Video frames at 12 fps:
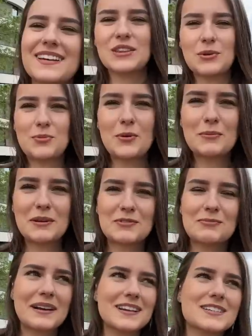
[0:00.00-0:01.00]
Кто помнит,
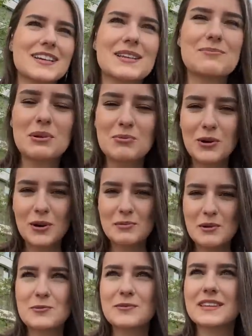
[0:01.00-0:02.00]
в Париже это был мой
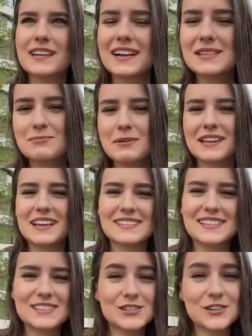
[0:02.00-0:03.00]
любимый вид транспорта, а
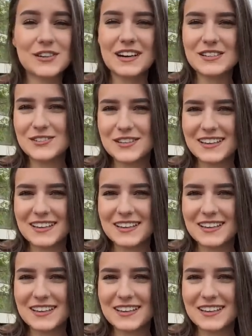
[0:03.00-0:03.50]
здесь еще ни разу не